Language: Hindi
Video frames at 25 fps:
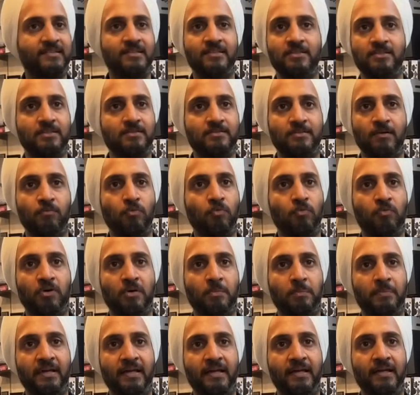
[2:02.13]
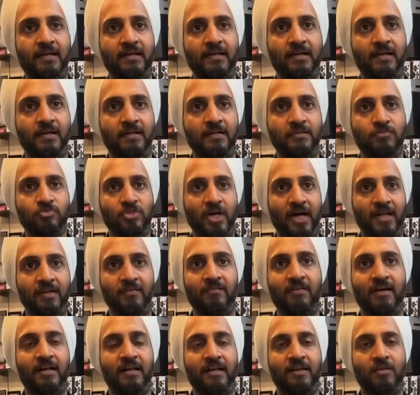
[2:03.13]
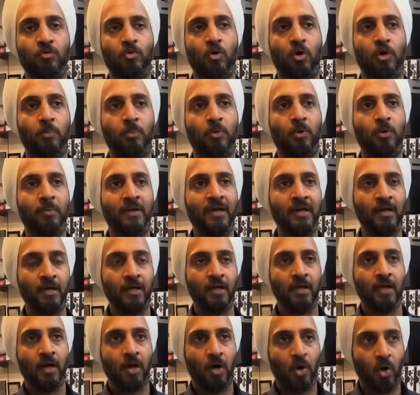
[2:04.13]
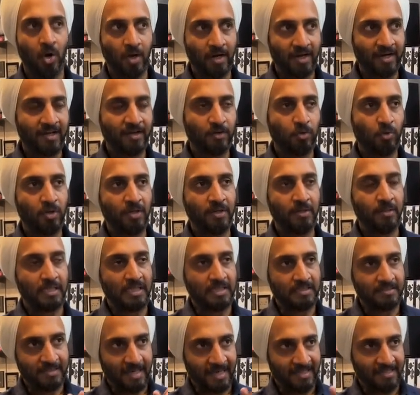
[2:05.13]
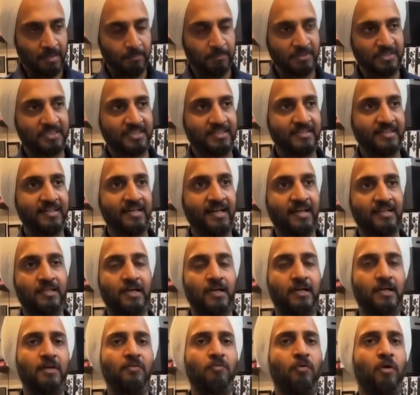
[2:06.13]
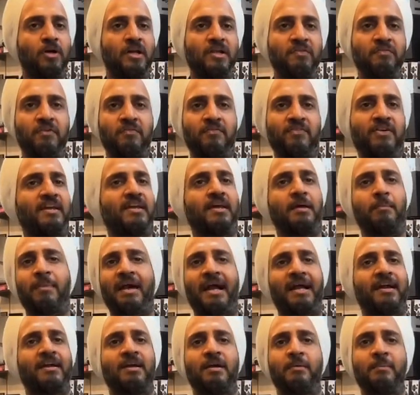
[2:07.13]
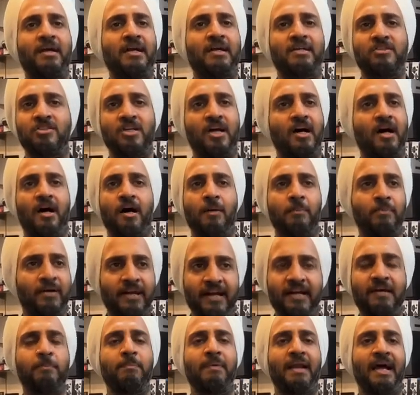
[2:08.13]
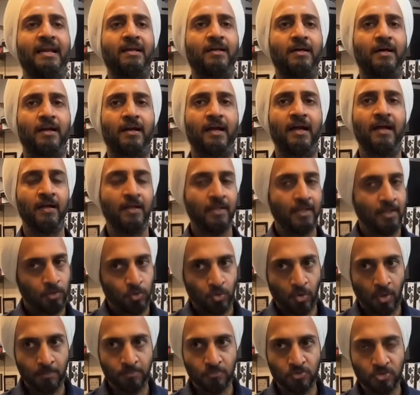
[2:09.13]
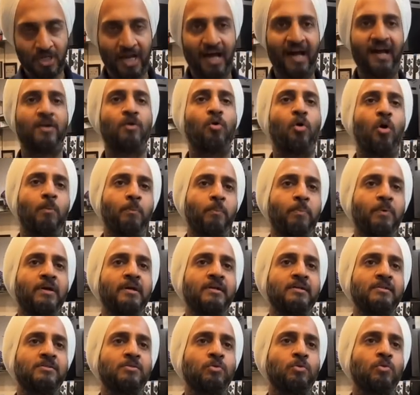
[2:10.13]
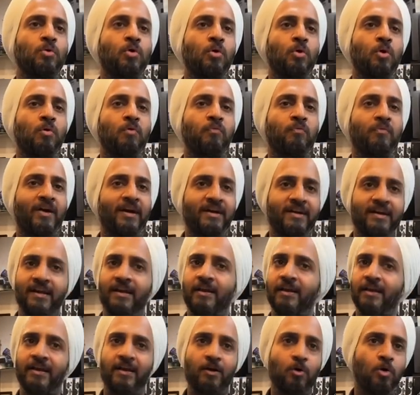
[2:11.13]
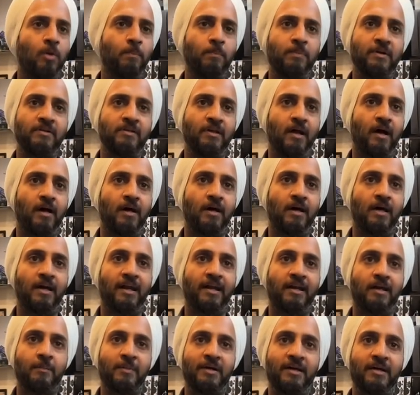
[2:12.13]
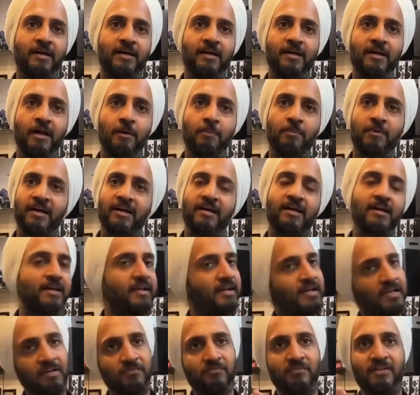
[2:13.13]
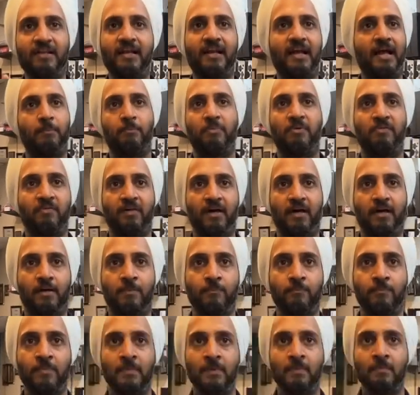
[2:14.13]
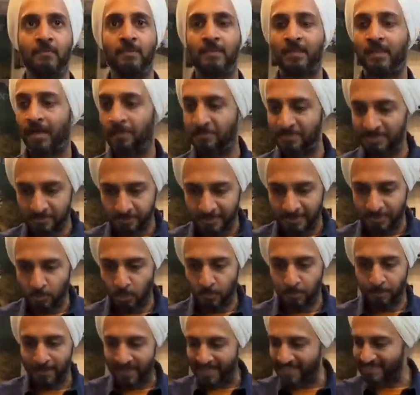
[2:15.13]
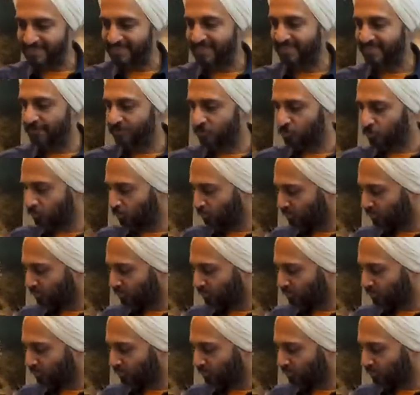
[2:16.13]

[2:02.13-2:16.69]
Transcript: इंचेस सब पे जाने वाले हैं स्कॉर्पियो में और अगर कोई ज़्यादा बजट नहीं है थर्टी फोर्टी फिफ्टी के ब्रैकेट में एक अच्छा अपग्रेड प्लान कर रहा है तो हम चार कॉम्पोनेंट्स उनको फ्रंट एंड रेयर कॉम्पोनेंट रिकमेंड करेंगे अपग्रेड करने के लिए विद एन एम्पलीफायर ठीक है अब इसमें जो बेस सीरीज शुरू